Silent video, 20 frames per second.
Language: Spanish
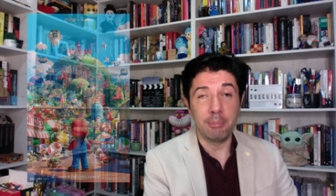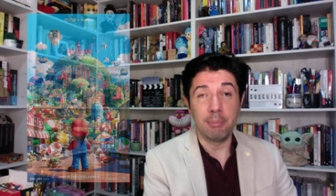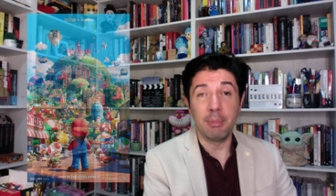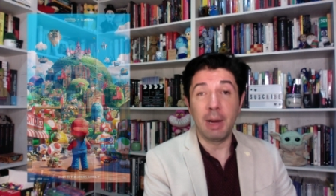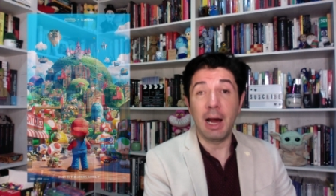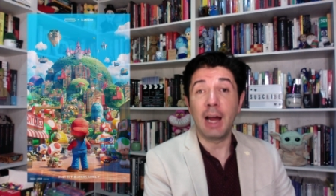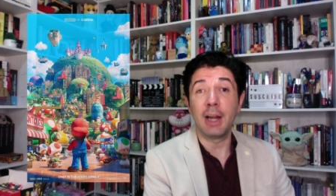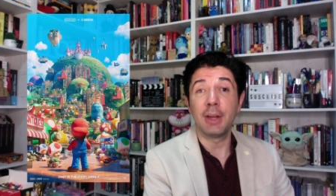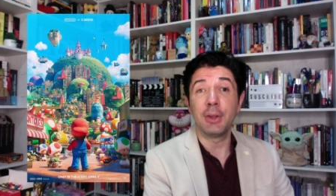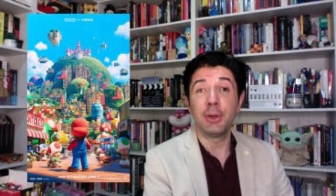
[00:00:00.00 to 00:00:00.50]

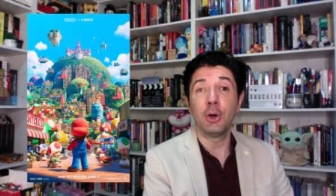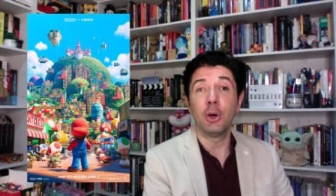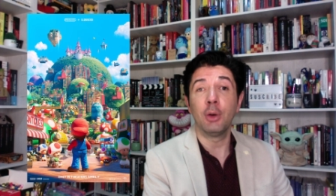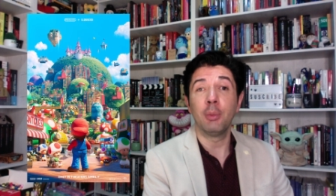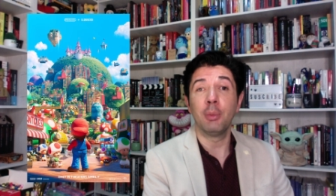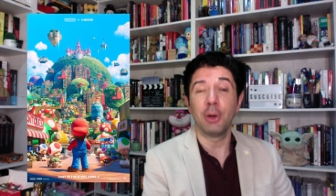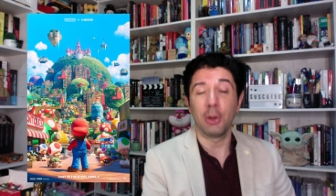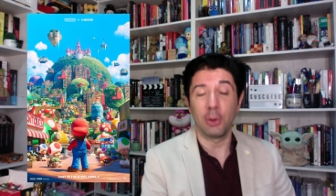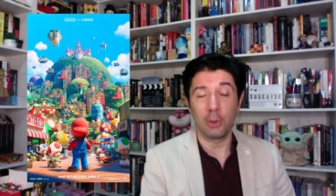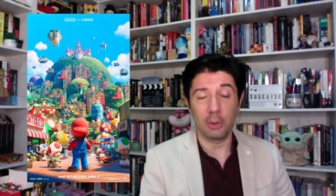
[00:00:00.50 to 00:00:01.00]

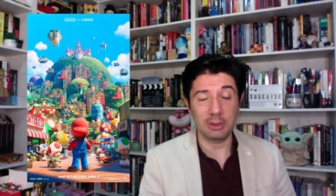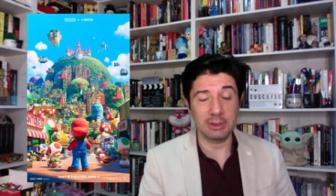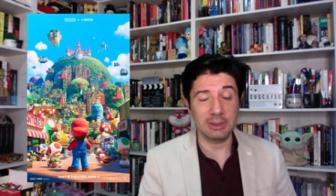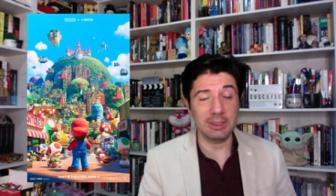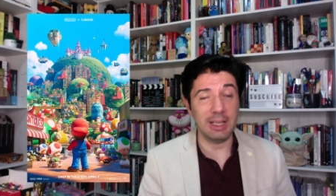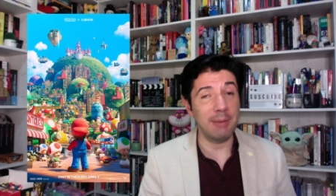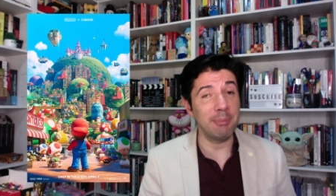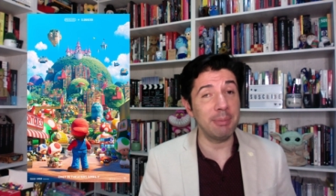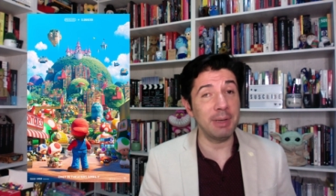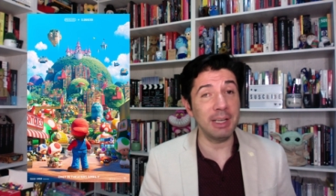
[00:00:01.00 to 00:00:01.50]
Mario Bros.
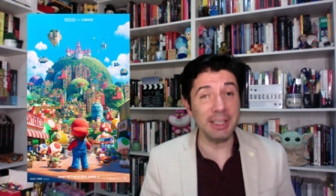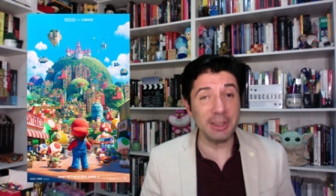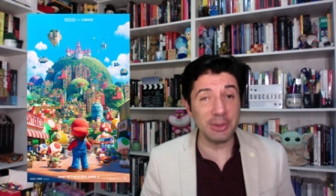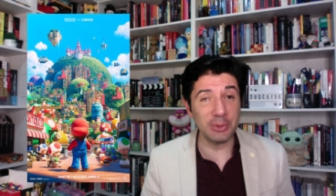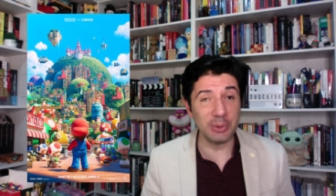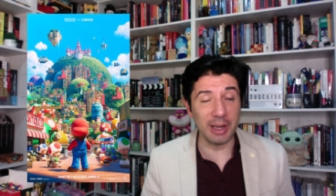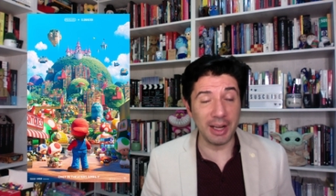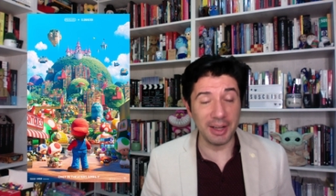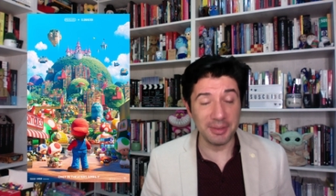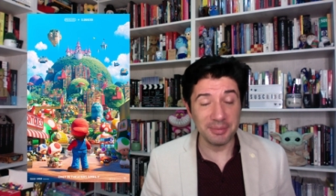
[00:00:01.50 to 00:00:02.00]
la
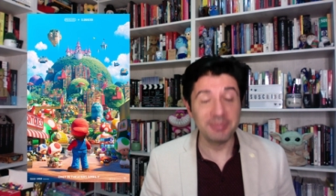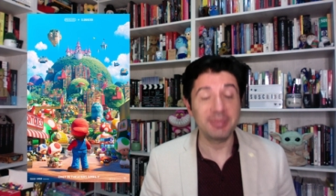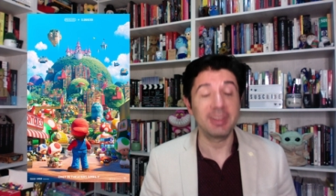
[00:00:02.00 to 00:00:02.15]
película.